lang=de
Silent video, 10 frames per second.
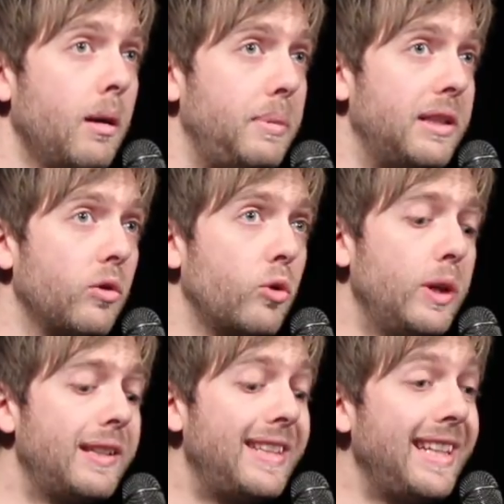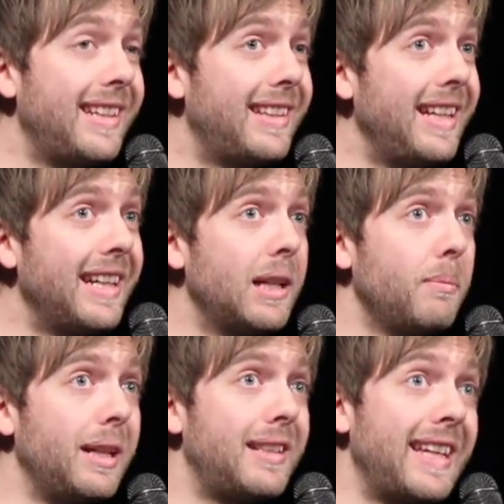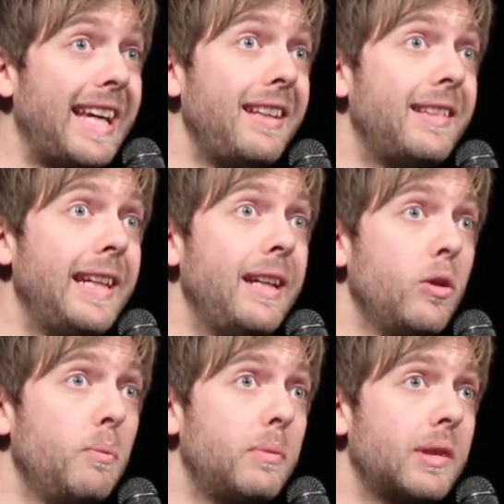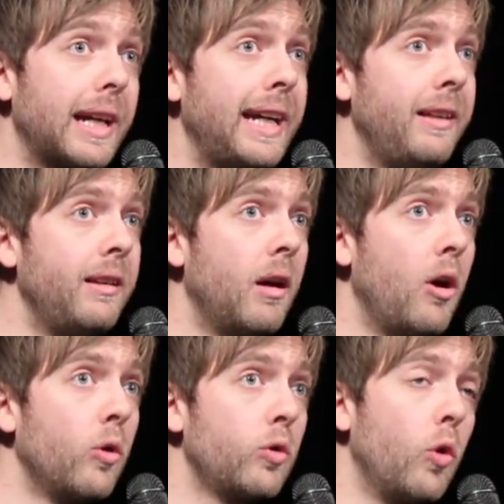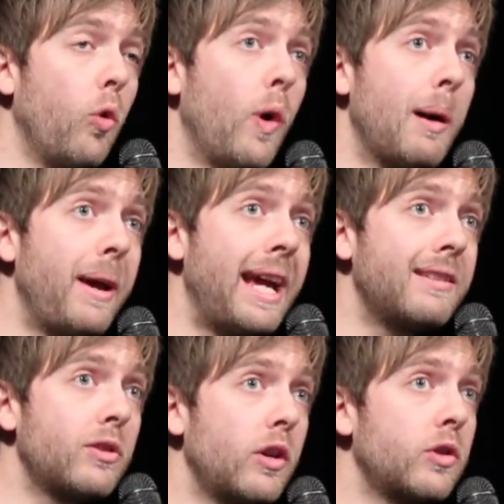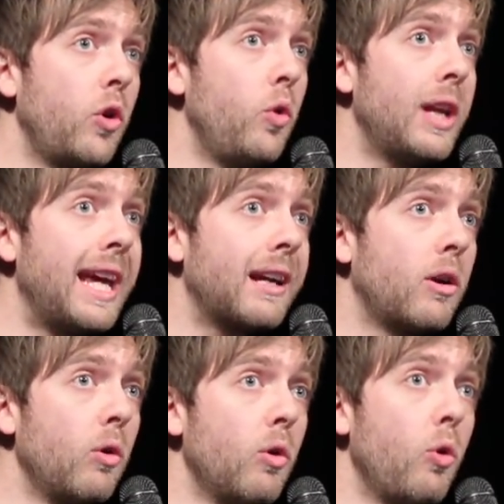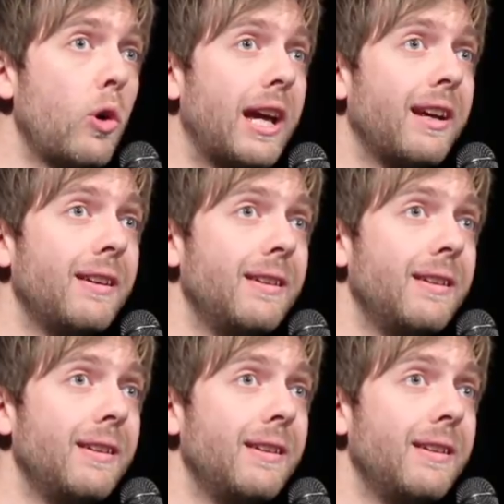Bist du kurzsichtig mit 10 Dioptrien und du arbeitest als Gynäkologe?